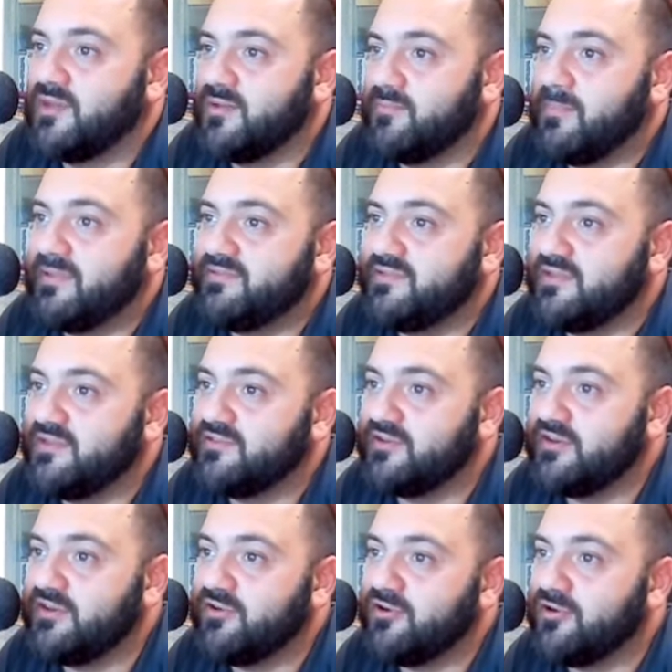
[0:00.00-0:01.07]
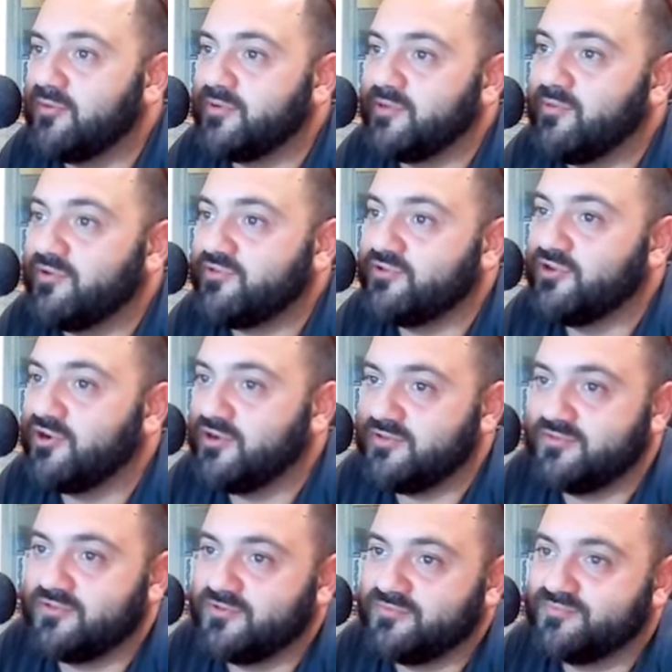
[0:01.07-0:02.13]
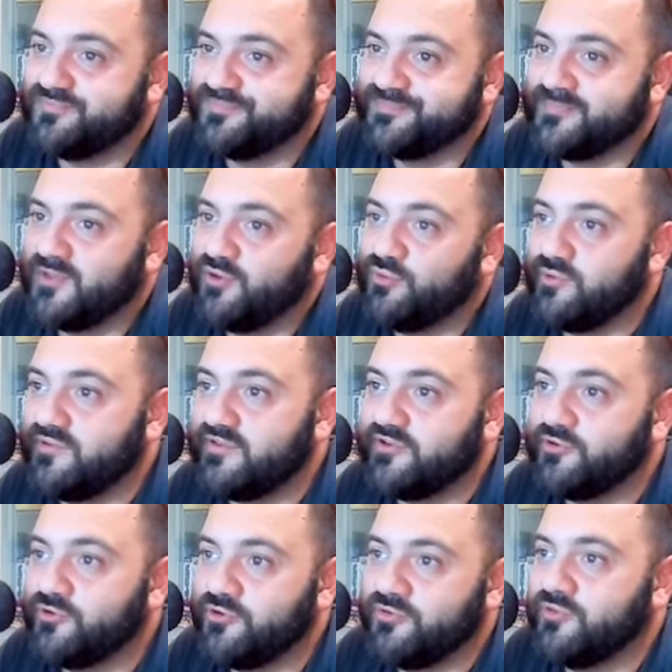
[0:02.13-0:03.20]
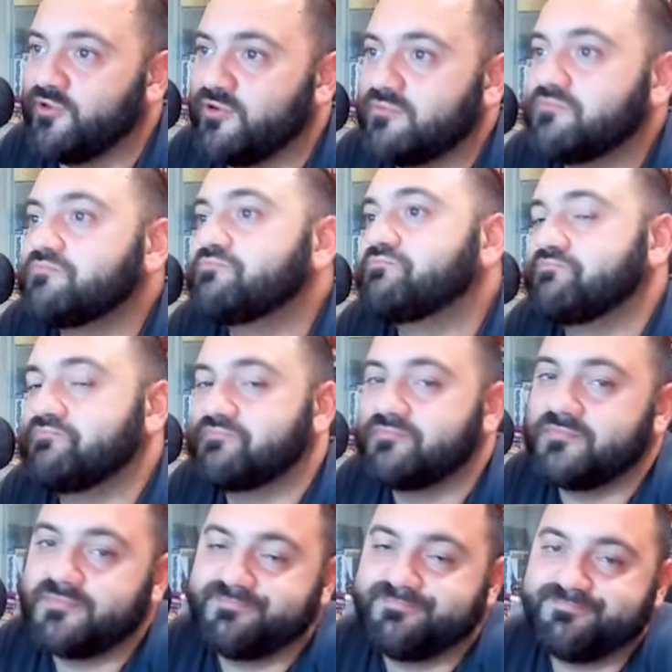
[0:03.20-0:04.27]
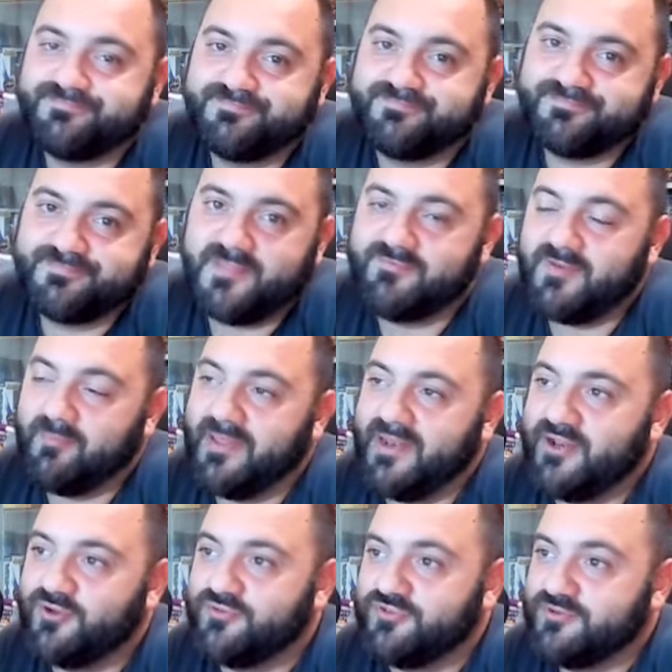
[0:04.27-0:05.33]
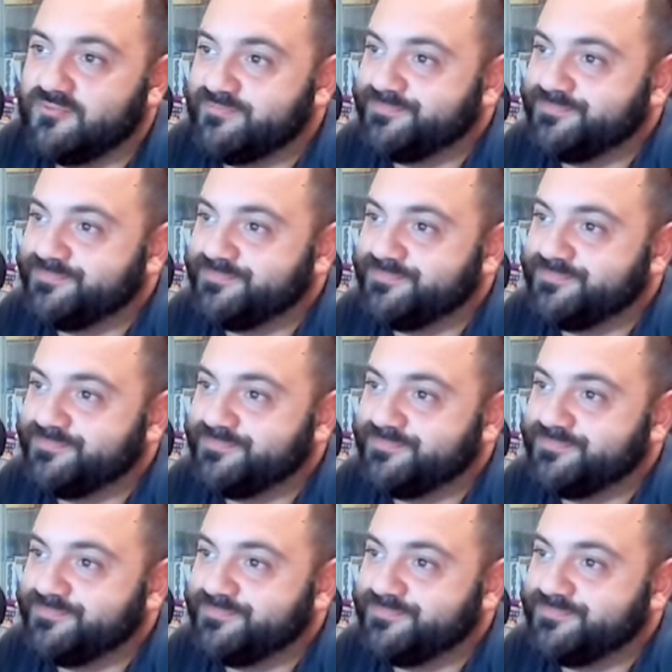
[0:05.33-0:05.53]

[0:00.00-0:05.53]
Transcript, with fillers: Metti trio primo slot, lui secondo. E va bene così.